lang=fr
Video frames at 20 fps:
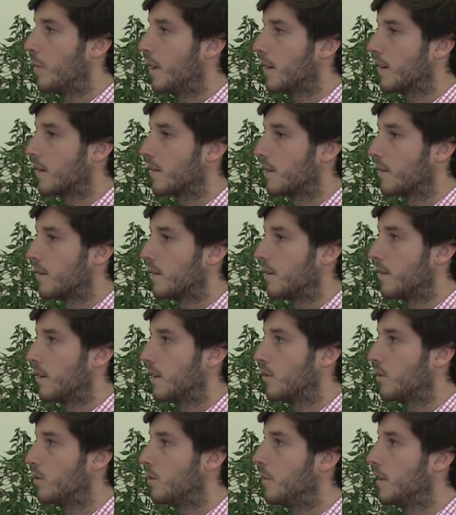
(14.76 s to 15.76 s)
bac
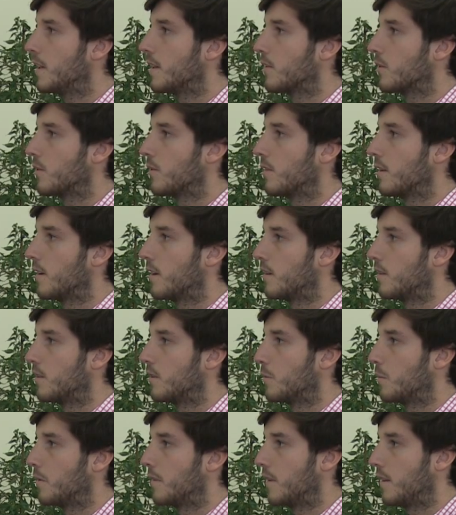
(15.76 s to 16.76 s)
économique et
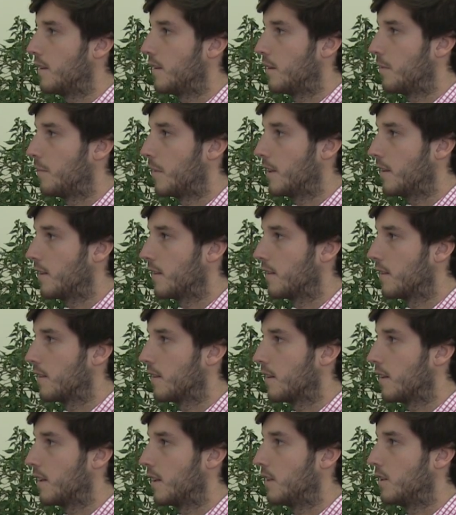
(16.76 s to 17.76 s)
social spécialité maths
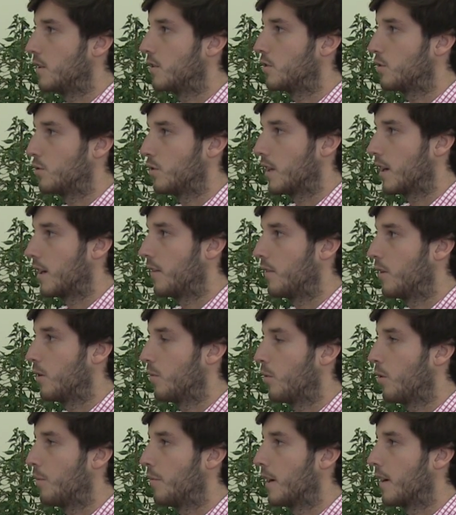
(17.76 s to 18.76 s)
et je suis arrivé
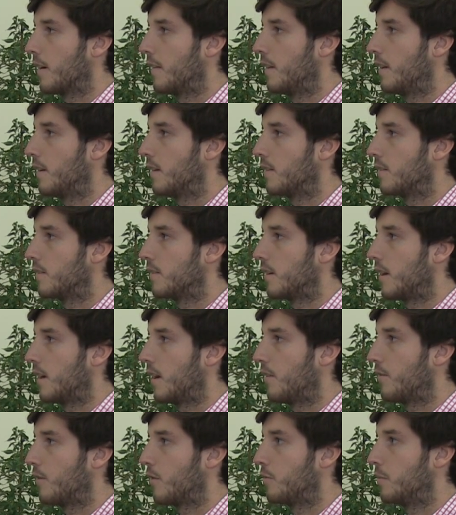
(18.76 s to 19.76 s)
en première année à
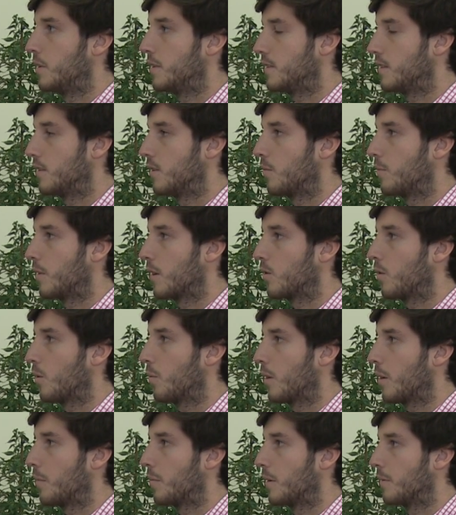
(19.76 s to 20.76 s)
la FFBC dans le parcours
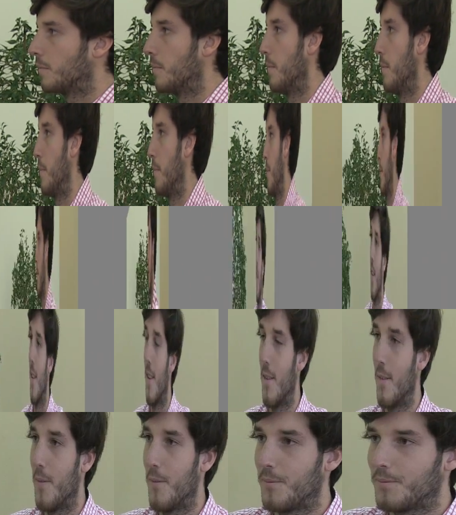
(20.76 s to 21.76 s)
prépa.
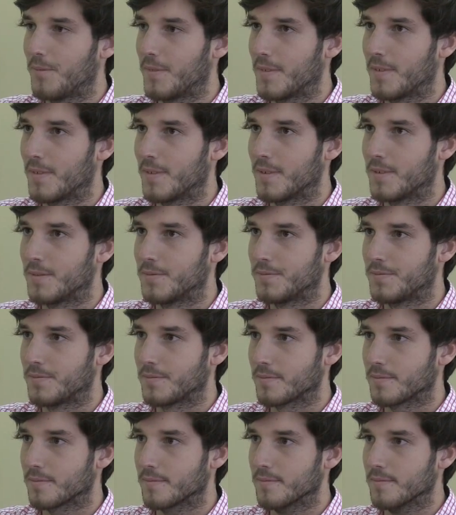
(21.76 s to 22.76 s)
Pourquoi le choix de la
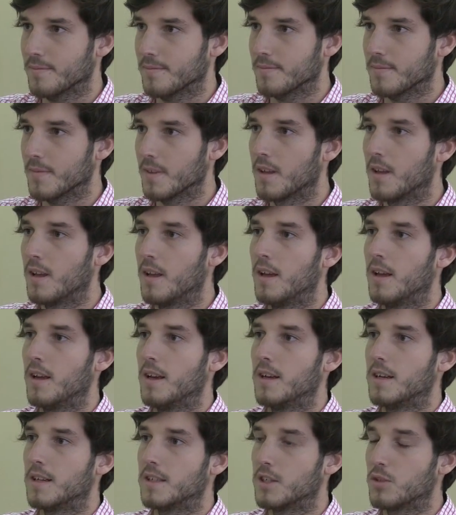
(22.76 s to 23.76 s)
FFBC
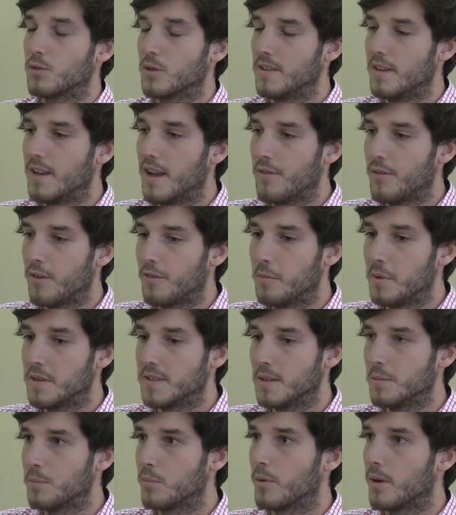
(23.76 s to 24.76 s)
J'ai choisi la
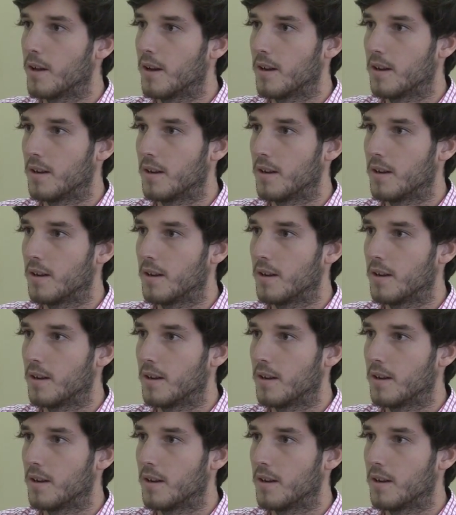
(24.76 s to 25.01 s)
FFBC pour